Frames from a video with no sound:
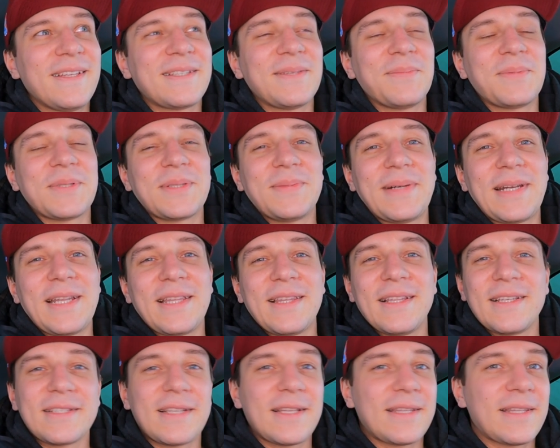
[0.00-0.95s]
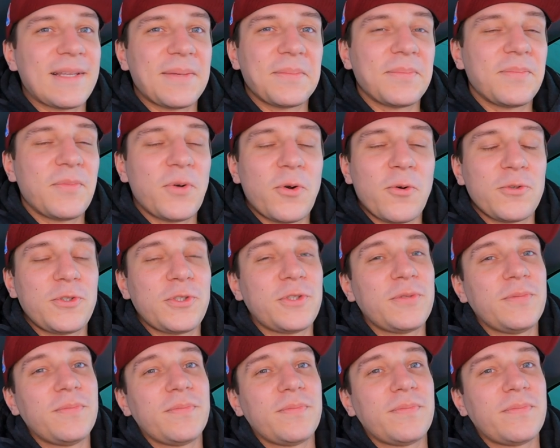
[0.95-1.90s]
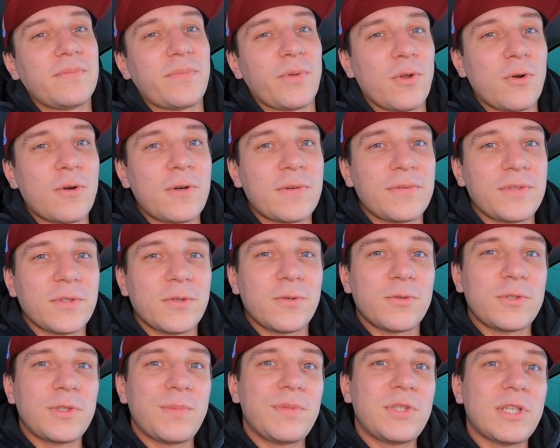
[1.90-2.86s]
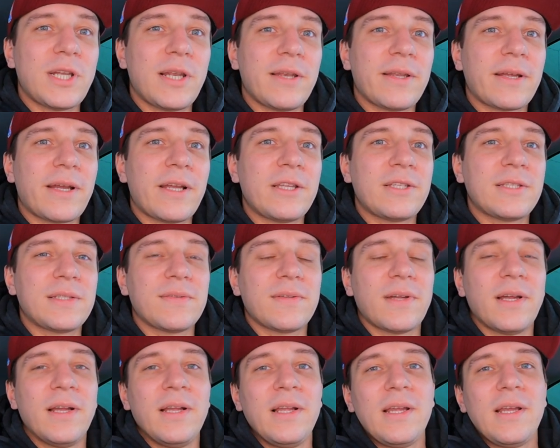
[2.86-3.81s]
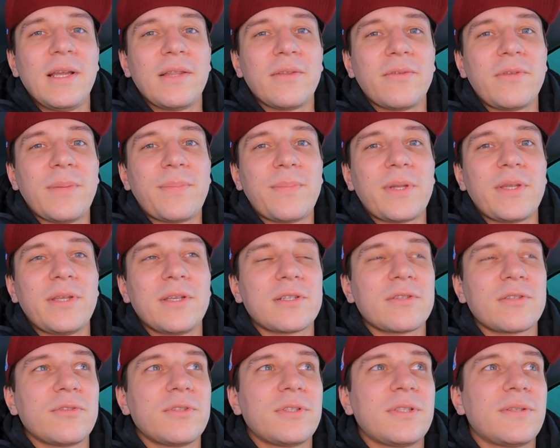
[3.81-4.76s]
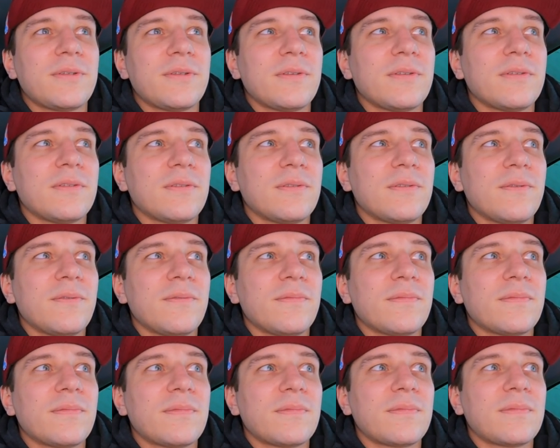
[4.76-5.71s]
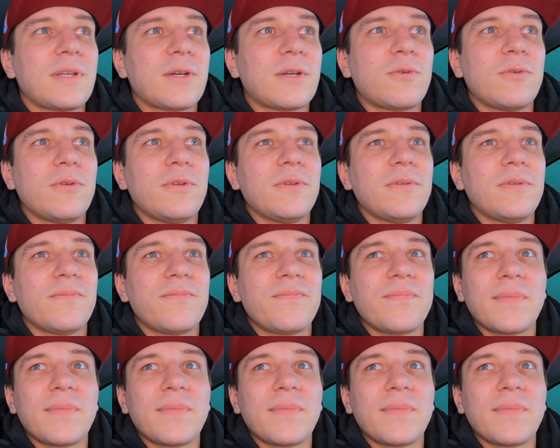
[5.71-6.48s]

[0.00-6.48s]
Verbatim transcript: если посмотреть назад, там очень плохо, все очень печальное качество. Но я придерживаюсь э, такой